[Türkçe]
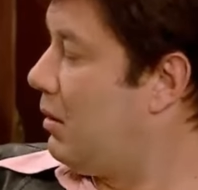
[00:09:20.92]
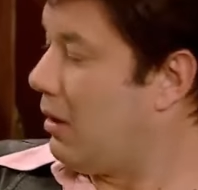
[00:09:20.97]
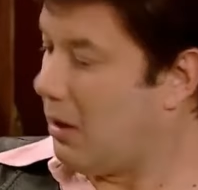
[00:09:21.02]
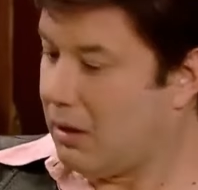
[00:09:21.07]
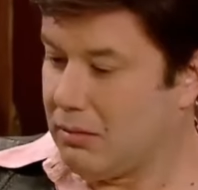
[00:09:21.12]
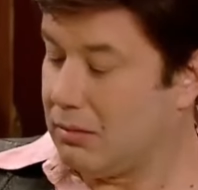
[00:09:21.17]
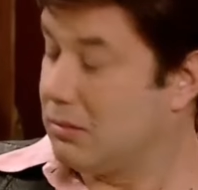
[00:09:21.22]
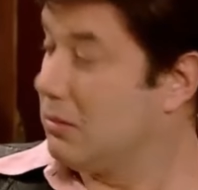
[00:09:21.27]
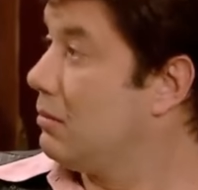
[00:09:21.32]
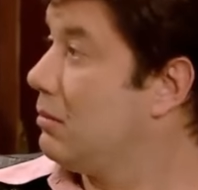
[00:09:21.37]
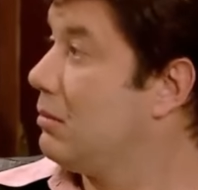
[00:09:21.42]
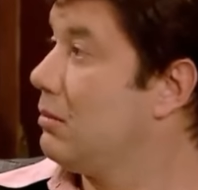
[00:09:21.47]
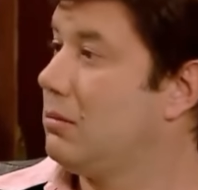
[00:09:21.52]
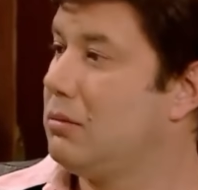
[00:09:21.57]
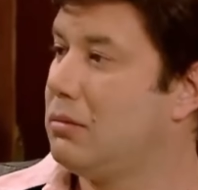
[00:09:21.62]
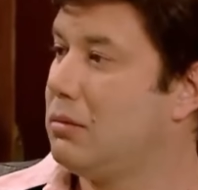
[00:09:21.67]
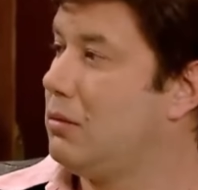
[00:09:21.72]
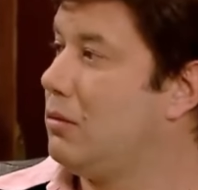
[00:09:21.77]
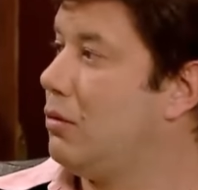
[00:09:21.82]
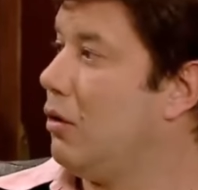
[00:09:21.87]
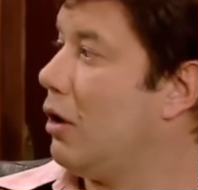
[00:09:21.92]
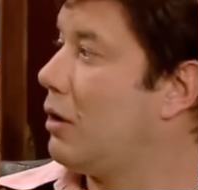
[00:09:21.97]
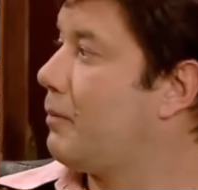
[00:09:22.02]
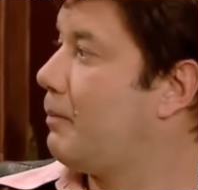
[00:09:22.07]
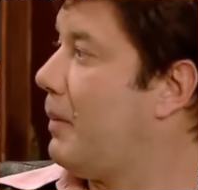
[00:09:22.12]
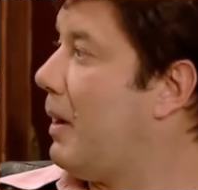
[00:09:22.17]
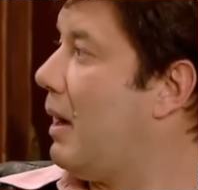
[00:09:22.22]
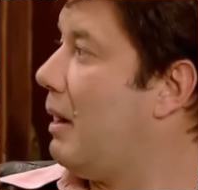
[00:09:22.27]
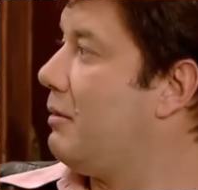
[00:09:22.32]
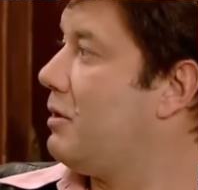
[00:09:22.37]
Yok. Yok
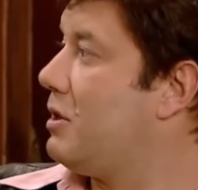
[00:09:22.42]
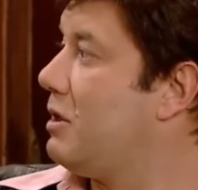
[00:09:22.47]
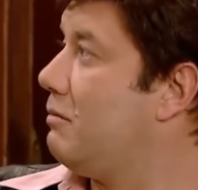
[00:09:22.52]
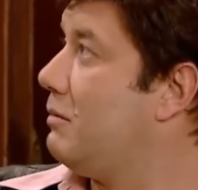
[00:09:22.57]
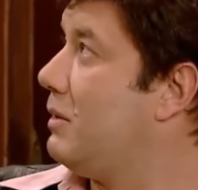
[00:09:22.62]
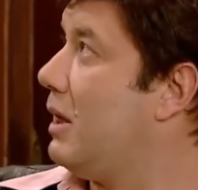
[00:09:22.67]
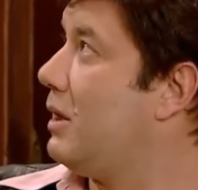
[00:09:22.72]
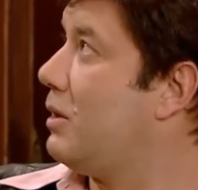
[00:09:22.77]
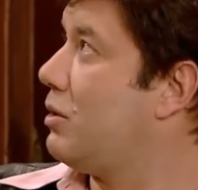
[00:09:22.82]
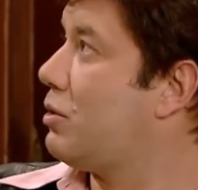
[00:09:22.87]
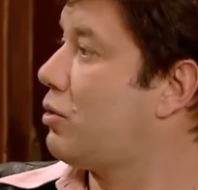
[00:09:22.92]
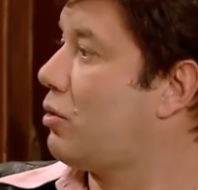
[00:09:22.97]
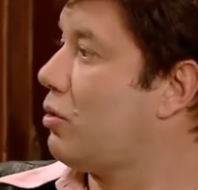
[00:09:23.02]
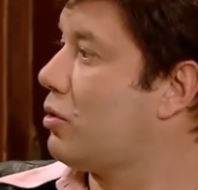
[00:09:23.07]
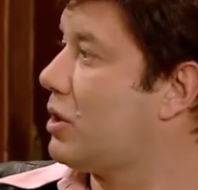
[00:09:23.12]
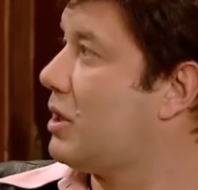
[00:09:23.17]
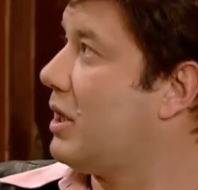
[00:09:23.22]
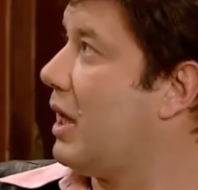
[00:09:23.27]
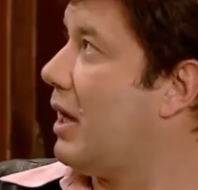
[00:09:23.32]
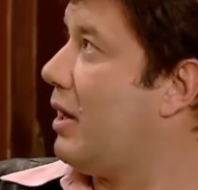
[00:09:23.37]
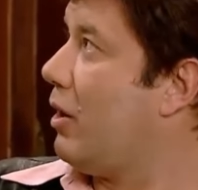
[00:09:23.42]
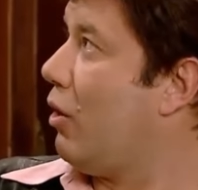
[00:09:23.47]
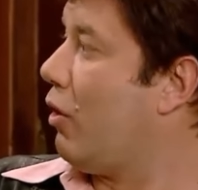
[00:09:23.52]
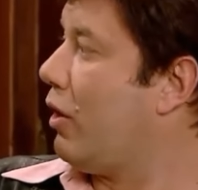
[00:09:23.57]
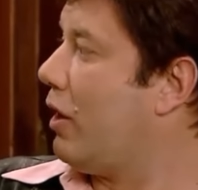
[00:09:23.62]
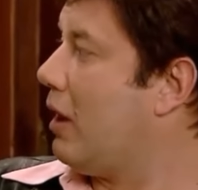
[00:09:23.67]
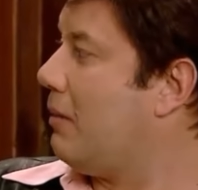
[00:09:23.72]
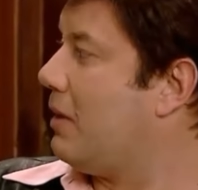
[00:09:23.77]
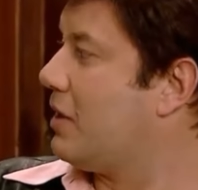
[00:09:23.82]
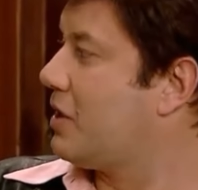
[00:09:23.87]
be abicim, ne diskosu ya, ne
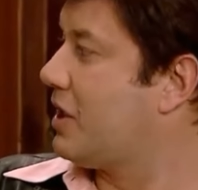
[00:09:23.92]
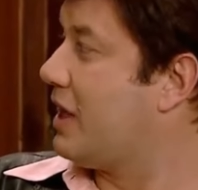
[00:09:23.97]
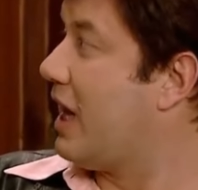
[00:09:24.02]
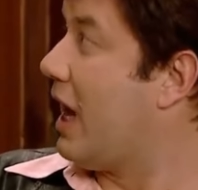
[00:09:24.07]
oynaması